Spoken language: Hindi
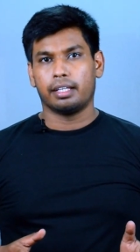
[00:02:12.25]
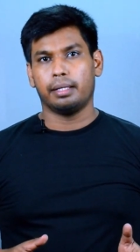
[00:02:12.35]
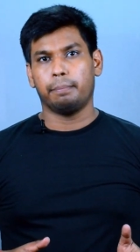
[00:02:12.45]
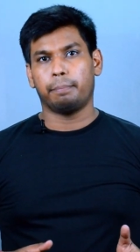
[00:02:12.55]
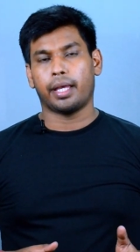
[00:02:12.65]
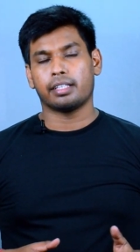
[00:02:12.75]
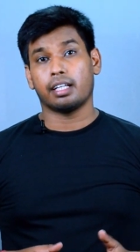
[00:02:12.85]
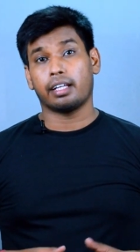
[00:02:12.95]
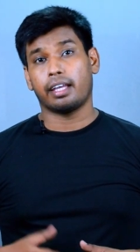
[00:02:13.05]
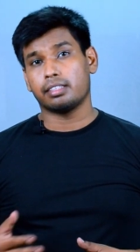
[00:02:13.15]
कि
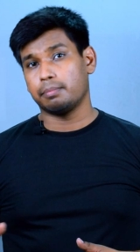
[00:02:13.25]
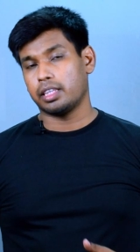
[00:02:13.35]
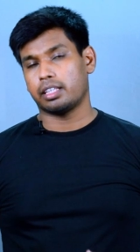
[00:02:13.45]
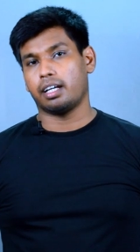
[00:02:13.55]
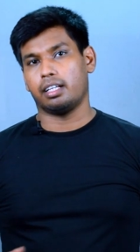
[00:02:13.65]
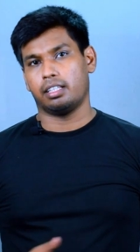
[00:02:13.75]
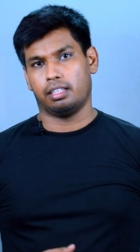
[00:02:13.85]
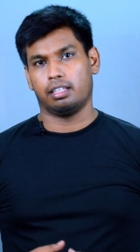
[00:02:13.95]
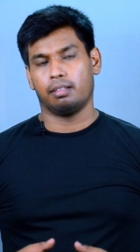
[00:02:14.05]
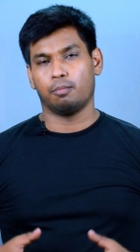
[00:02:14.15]
पैसा कैसे मिलता है
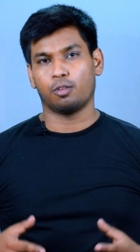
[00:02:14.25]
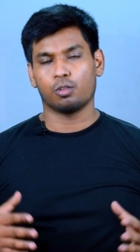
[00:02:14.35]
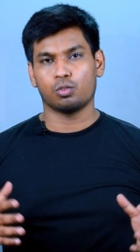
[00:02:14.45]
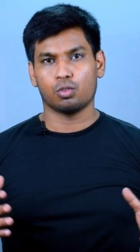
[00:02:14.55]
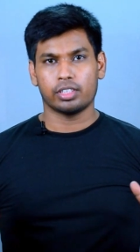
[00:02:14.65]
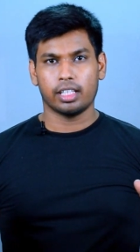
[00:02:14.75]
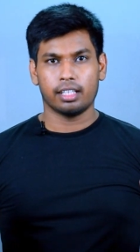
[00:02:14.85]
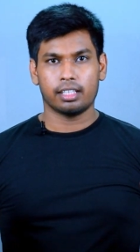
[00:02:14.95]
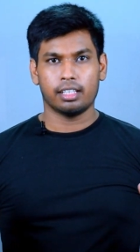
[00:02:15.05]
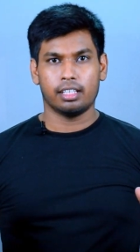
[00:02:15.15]
बहुत लोग सोचते
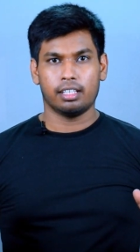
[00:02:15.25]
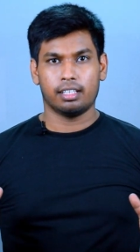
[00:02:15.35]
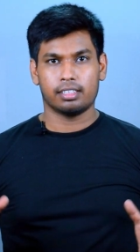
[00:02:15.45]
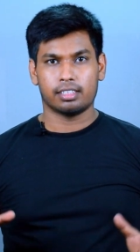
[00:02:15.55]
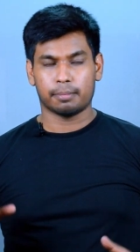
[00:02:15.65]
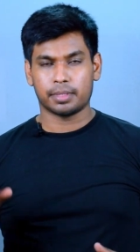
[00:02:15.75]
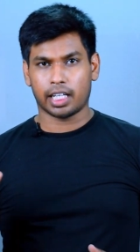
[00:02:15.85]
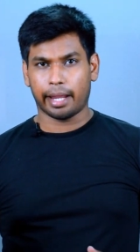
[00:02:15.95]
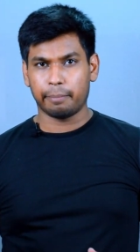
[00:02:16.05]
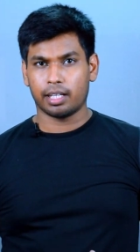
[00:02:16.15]
हैं कि
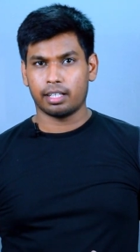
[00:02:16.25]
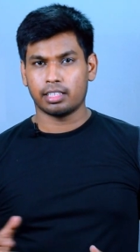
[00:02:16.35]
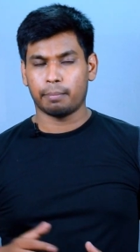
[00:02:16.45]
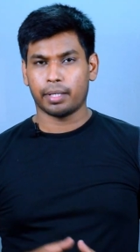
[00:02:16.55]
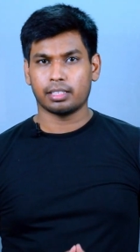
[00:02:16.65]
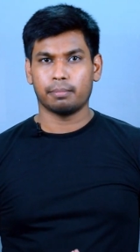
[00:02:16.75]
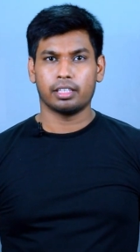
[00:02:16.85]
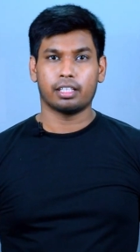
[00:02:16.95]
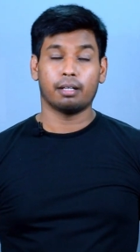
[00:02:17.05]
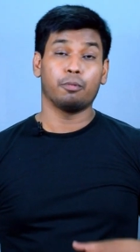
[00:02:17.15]
सब्सक्राइब करने से पैसा
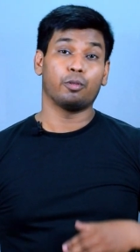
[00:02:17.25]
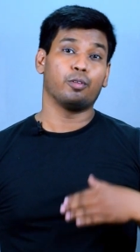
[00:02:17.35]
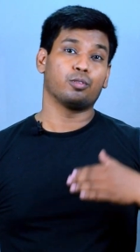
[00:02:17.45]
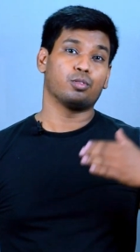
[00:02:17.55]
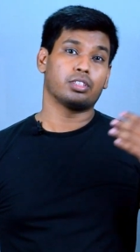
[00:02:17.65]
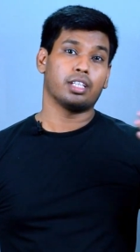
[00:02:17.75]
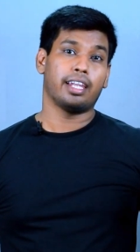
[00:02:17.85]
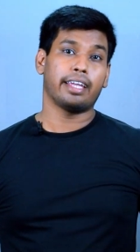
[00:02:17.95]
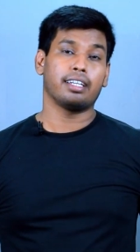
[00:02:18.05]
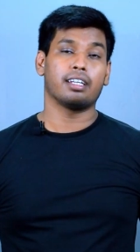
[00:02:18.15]
मिलता है बहुत लोग सोचते हैं
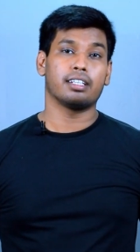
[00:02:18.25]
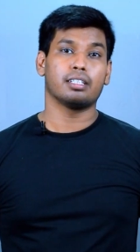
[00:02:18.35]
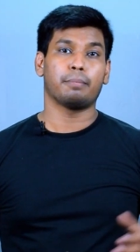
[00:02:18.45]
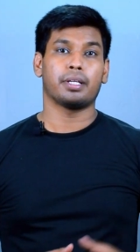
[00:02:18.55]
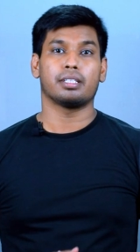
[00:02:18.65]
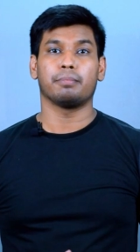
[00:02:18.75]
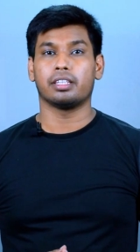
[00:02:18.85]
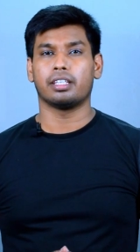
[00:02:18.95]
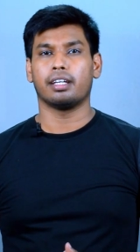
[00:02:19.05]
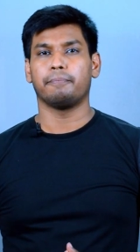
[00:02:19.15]
लाइक करने से पैसा
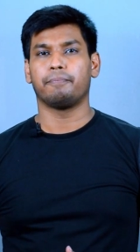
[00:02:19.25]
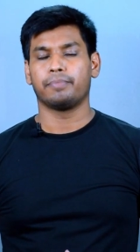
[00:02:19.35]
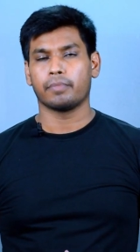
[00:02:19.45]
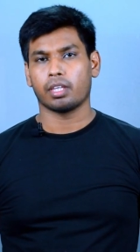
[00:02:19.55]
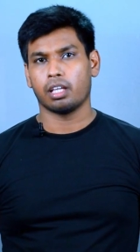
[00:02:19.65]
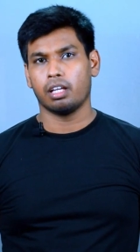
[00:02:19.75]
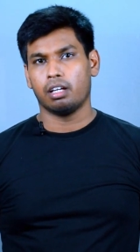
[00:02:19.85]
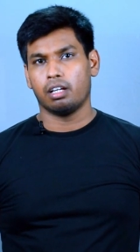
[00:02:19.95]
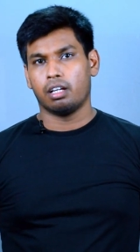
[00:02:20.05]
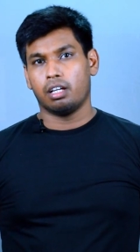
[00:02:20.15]
मिलता है
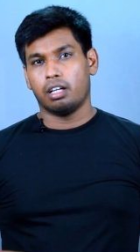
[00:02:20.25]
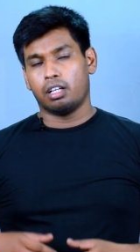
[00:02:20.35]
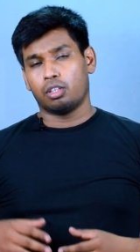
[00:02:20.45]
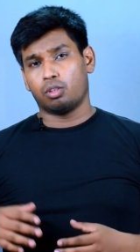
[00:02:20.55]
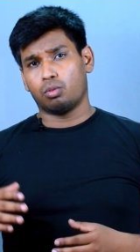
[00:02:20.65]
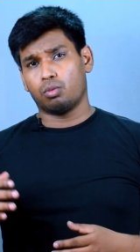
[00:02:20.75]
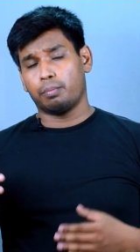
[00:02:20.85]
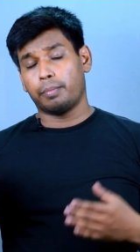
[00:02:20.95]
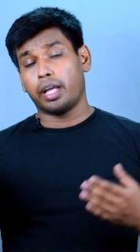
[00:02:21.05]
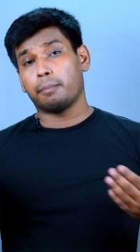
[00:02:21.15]
तो
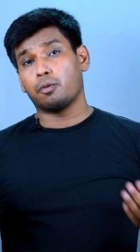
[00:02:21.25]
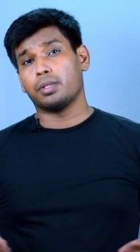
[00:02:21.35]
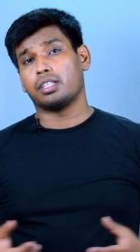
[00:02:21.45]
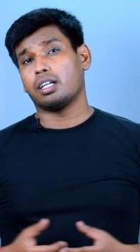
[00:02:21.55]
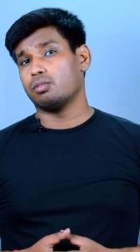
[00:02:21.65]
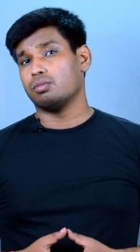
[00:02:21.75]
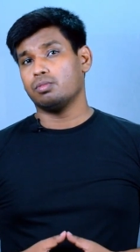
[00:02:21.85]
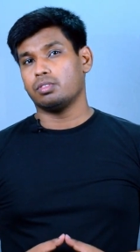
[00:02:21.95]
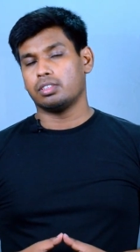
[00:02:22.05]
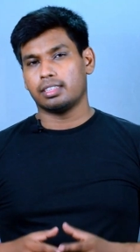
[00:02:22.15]
मैं आपको बता दूं
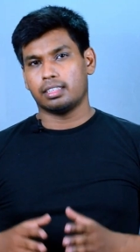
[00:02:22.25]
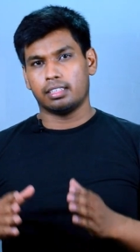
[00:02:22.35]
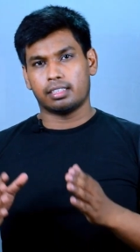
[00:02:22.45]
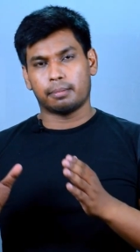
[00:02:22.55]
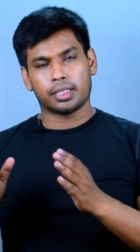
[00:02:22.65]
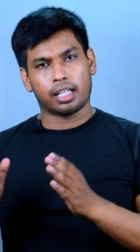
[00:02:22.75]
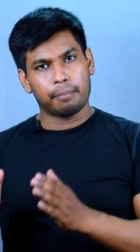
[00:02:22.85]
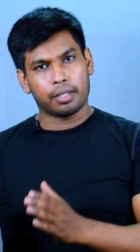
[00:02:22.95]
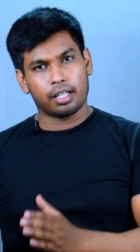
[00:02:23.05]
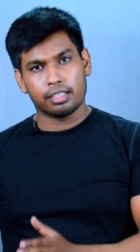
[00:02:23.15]
कि
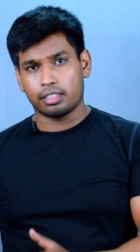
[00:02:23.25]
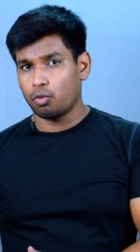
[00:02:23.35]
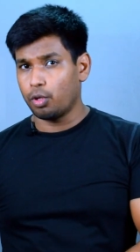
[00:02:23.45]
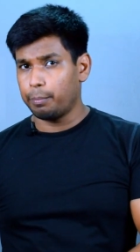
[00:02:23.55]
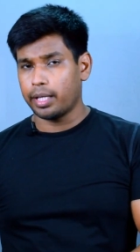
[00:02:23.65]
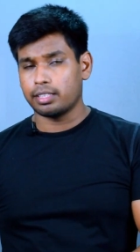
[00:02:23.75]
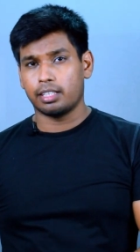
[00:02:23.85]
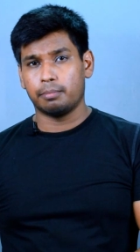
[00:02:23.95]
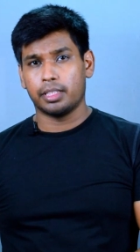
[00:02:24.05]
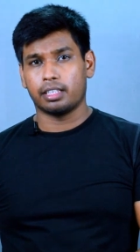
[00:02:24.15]
सब्सक्राइब करने से कोई पैसा
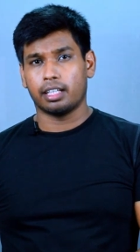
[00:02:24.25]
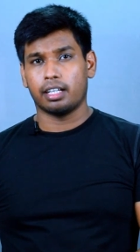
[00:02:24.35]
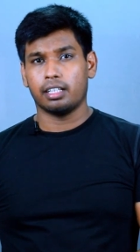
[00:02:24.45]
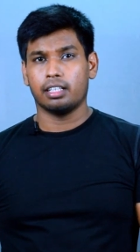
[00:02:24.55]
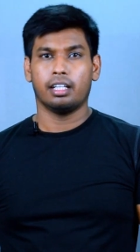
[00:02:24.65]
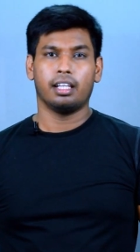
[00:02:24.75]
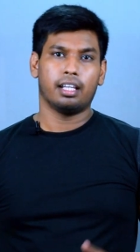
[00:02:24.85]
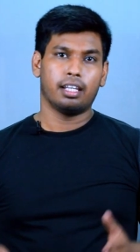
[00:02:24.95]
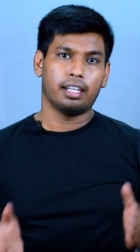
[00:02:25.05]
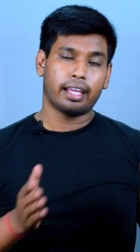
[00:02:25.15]
नहीं मिलता है
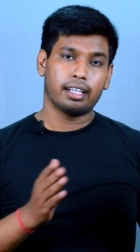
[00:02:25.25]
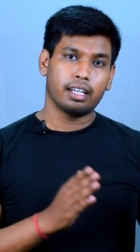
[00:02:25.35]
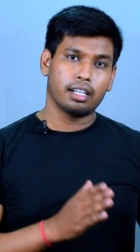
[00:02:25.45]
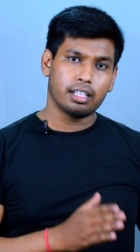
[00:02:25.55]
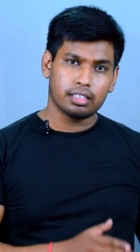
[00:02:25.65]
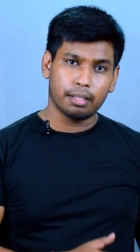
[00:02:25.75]
लाइक करने से